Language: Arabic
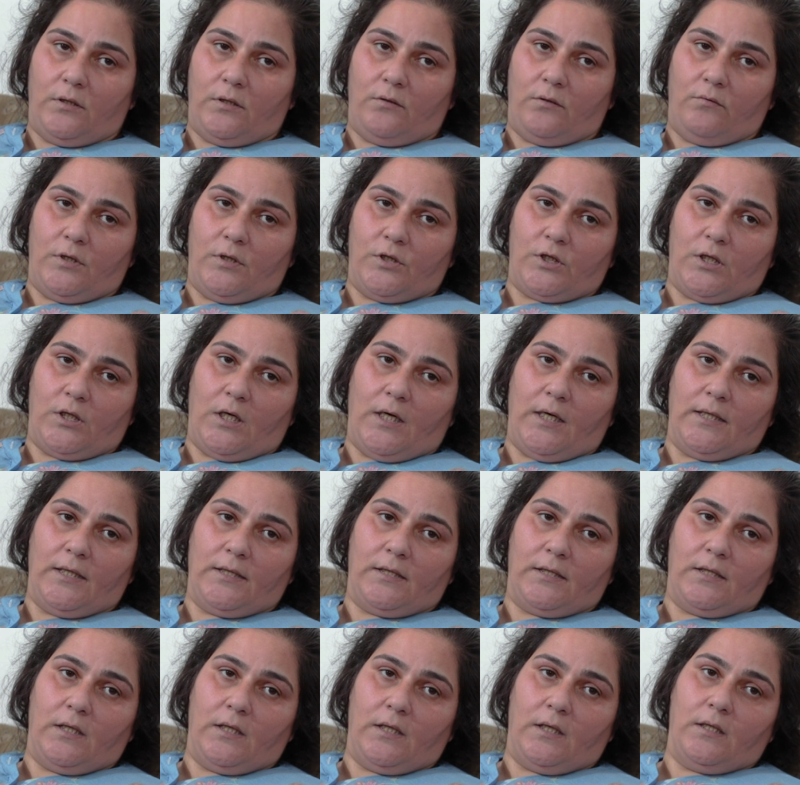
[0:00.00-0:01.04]
الوجع
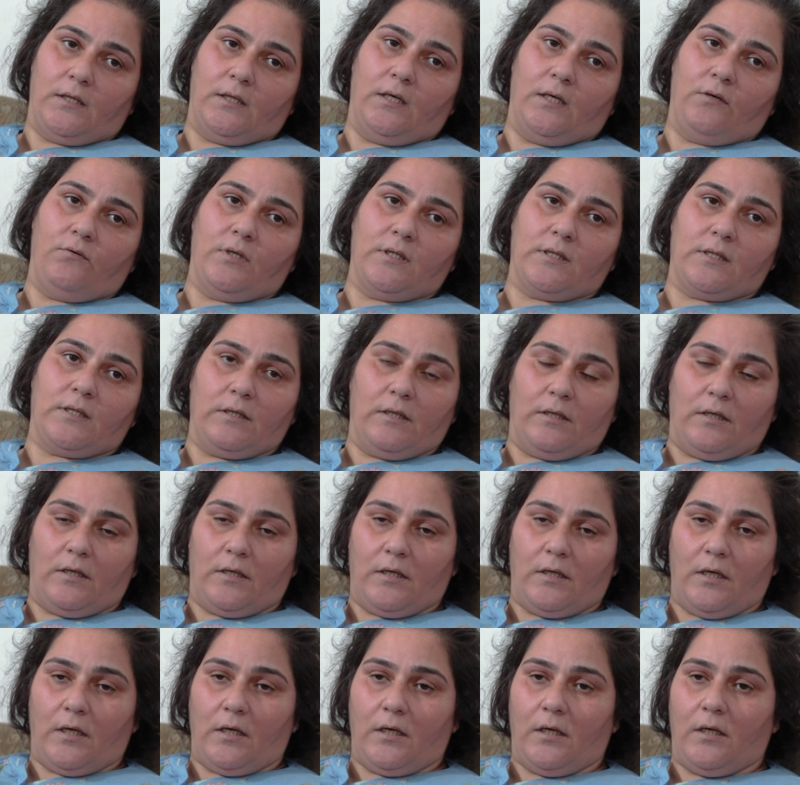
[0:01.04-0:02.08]
حتى دواء
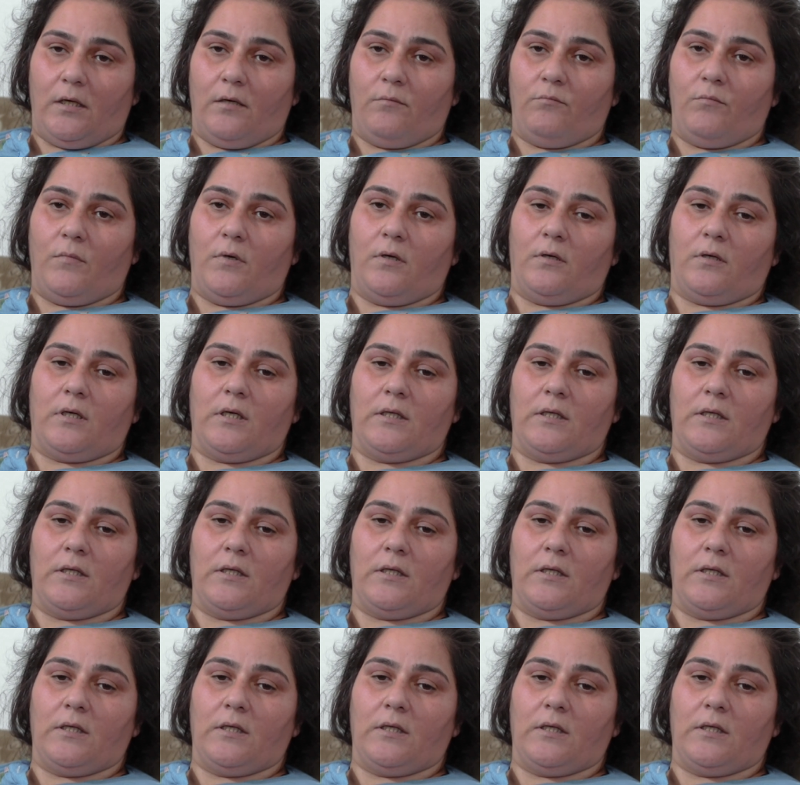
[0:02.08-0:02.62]
السكري